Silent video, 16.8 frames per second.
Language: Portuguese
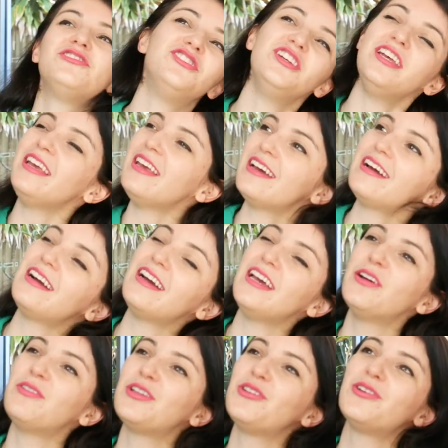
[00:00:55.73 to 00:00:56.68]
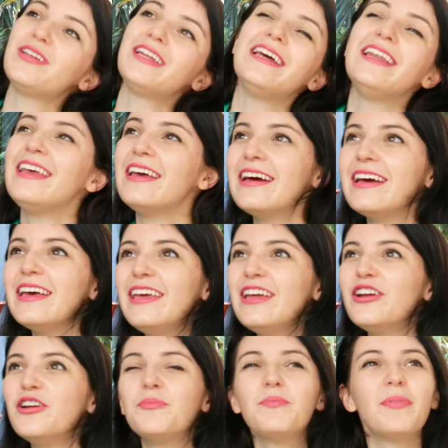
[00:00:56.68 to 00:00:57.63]
dia eu adoraria
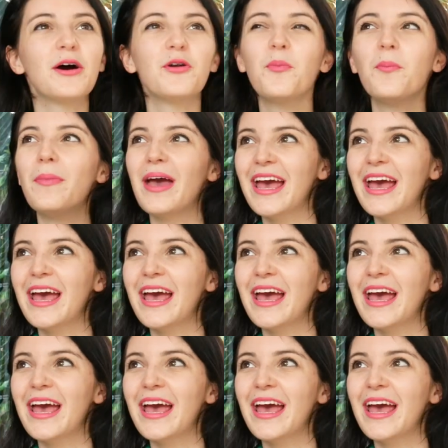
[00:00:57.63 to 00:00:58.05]
ir para o